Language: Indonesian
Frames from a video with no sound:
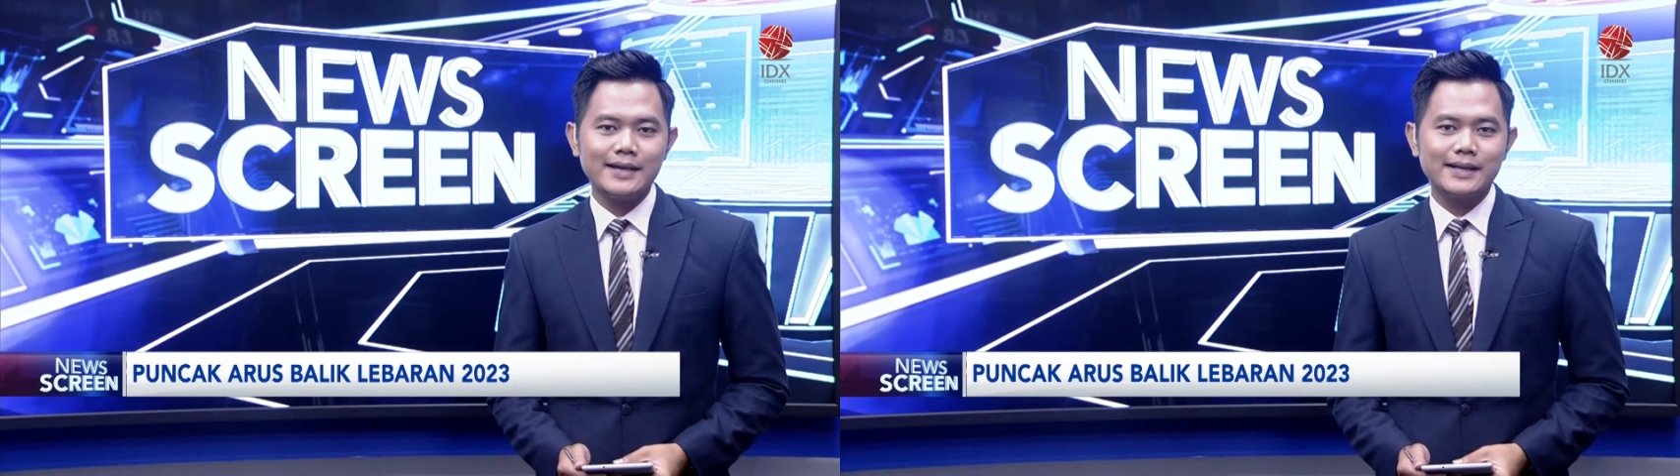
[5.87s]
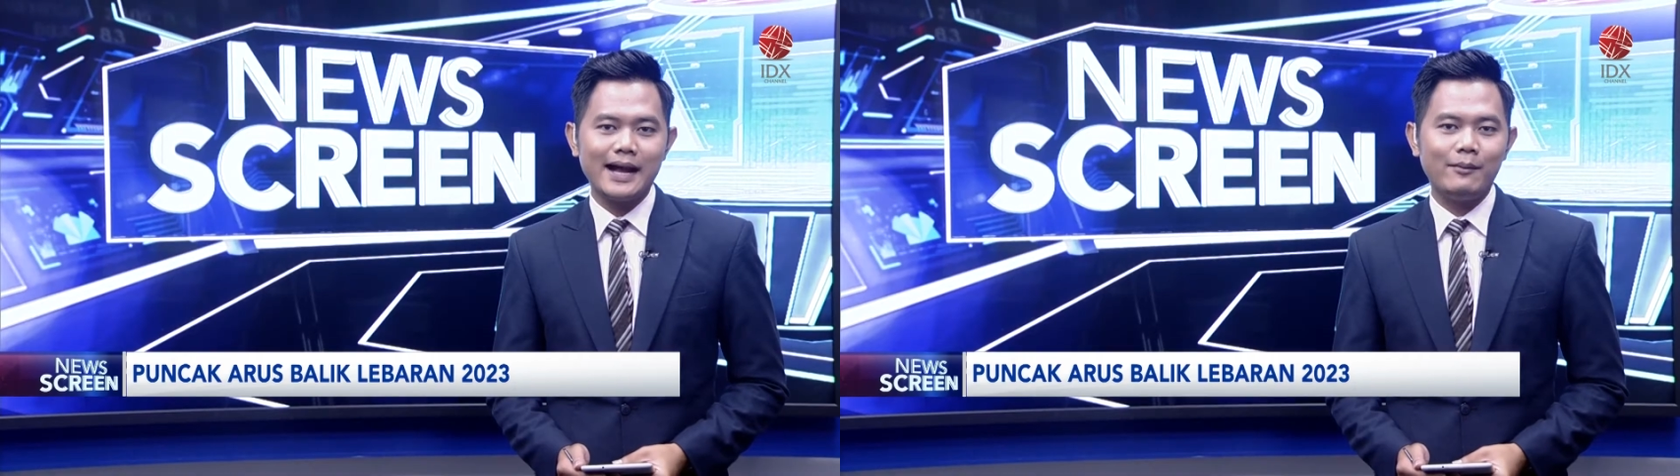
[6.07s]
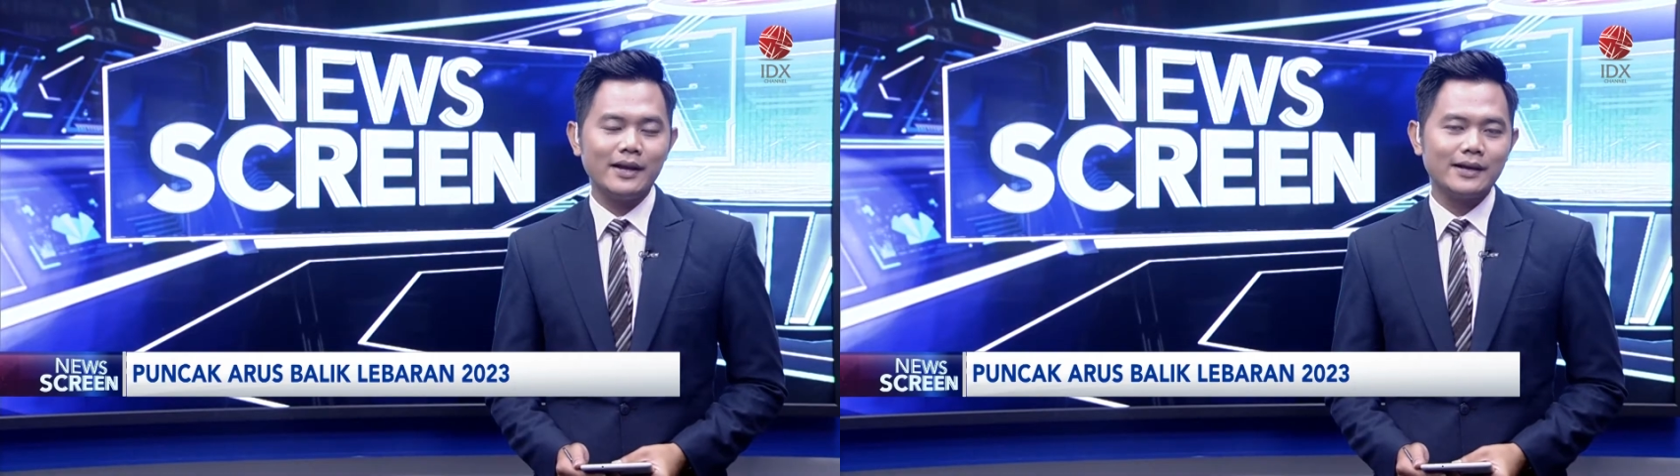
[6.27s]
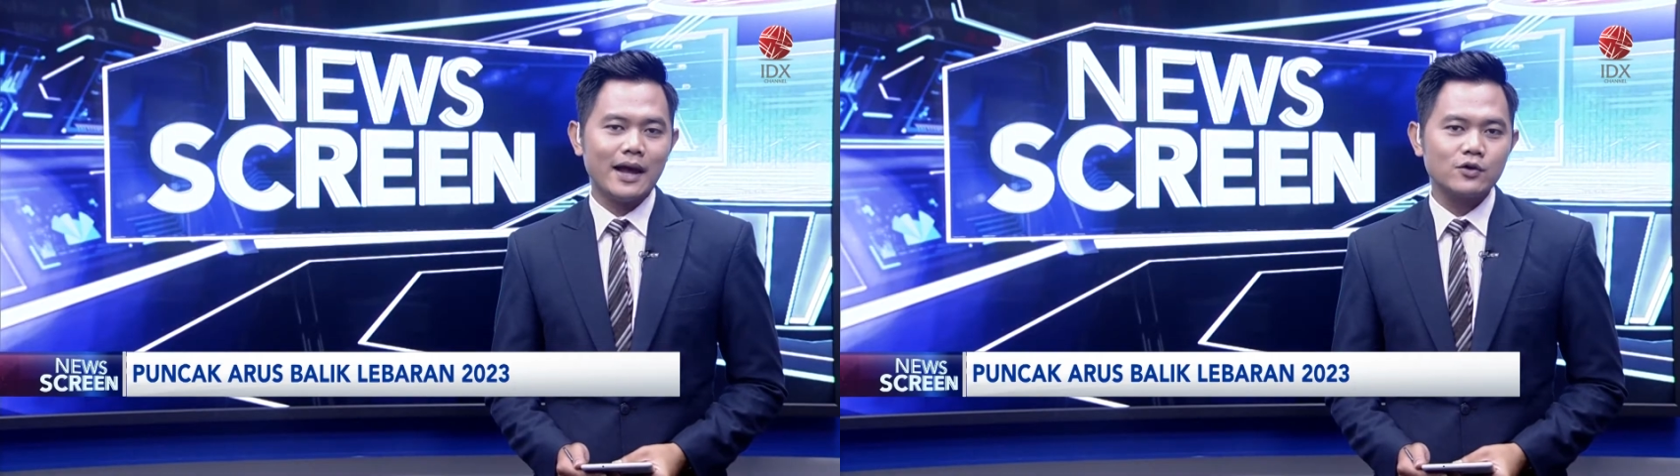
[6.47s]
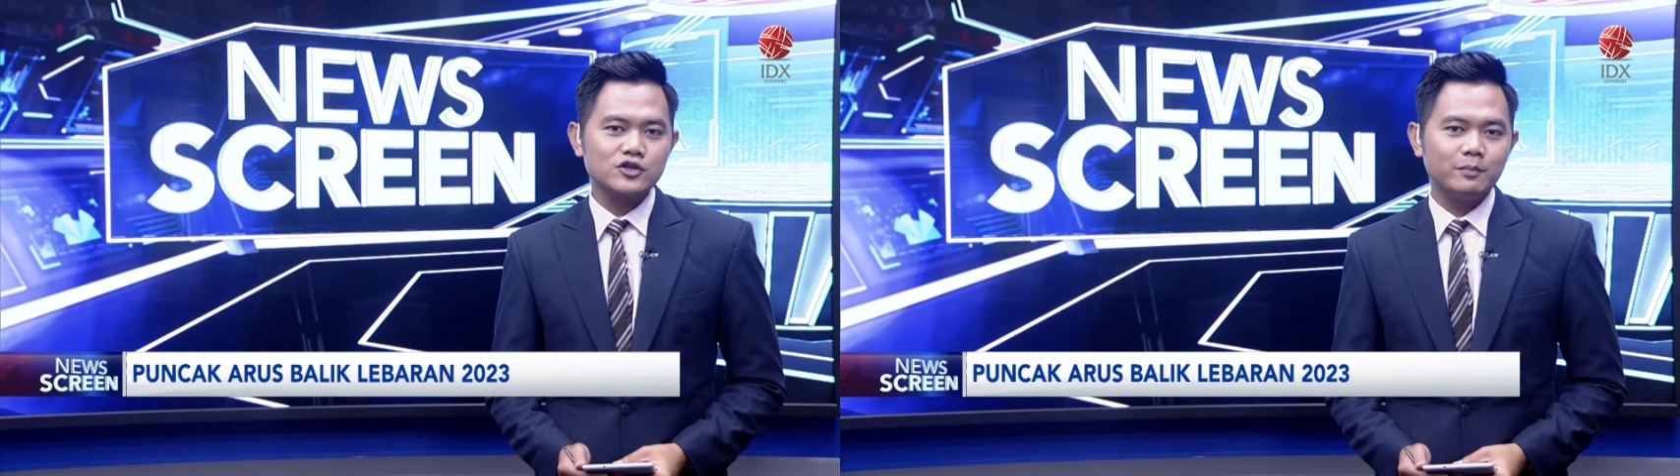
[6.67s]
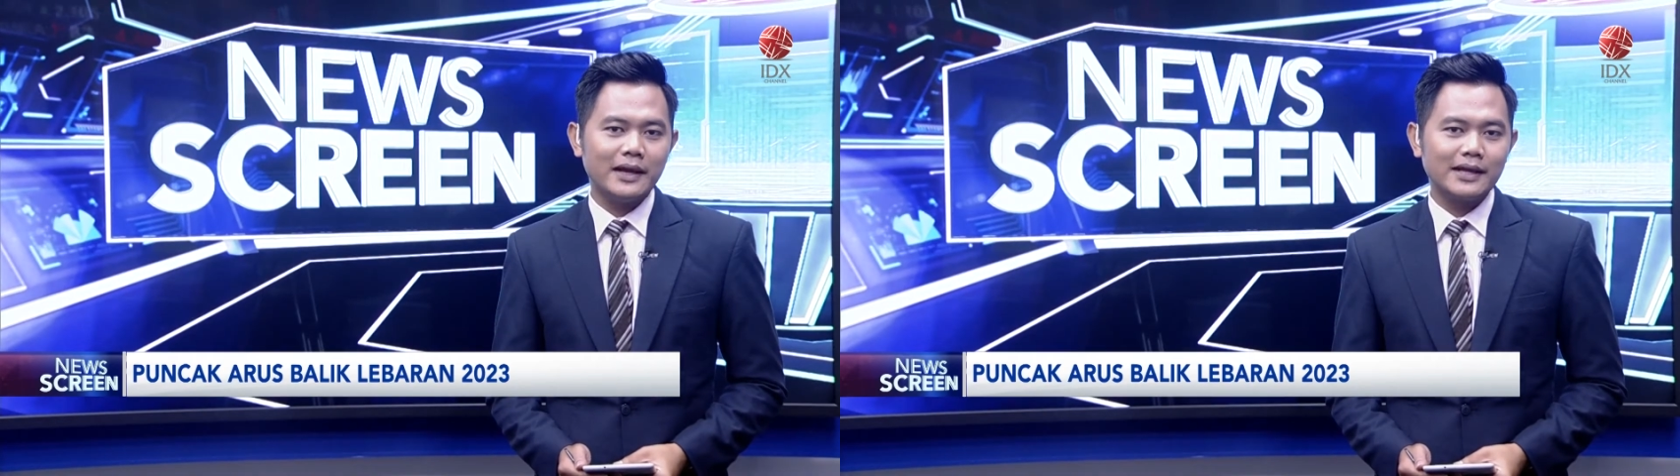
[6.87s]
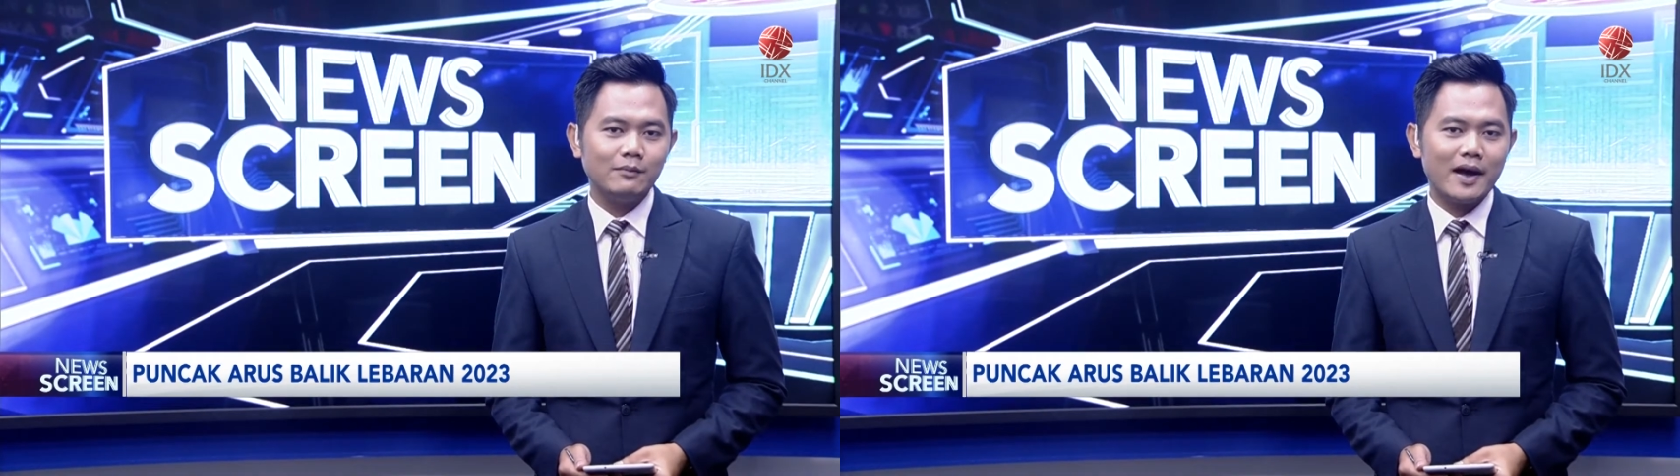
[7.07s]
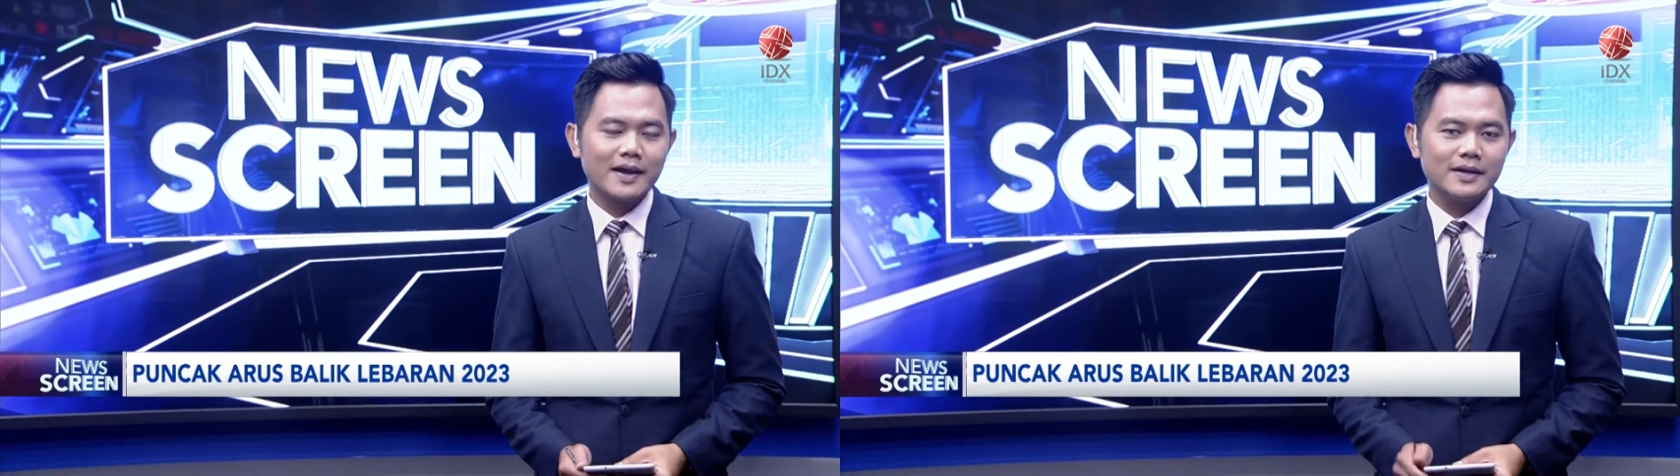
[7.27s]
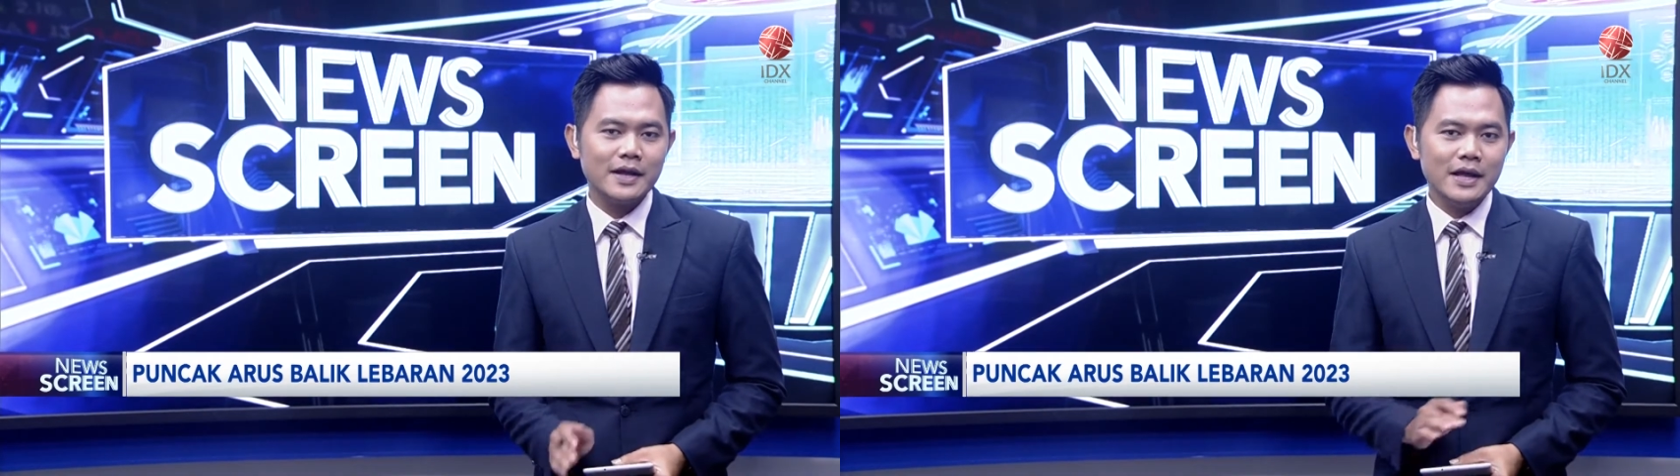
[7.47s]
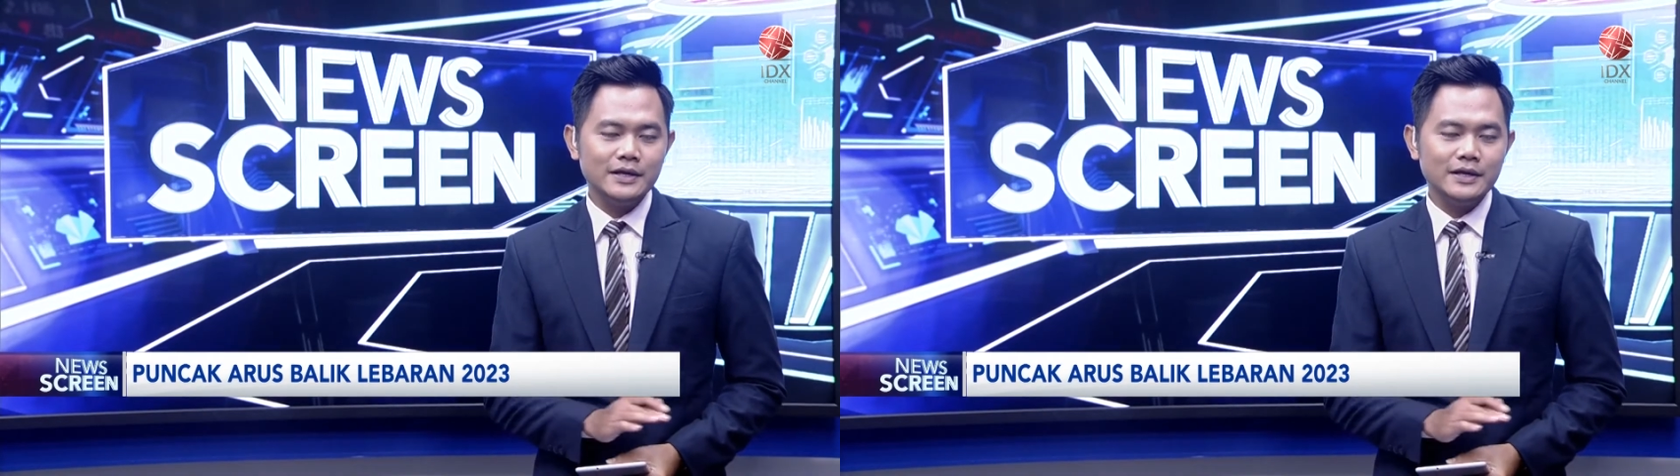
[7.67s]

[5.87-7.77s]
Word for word: keamanan arus balik lebaran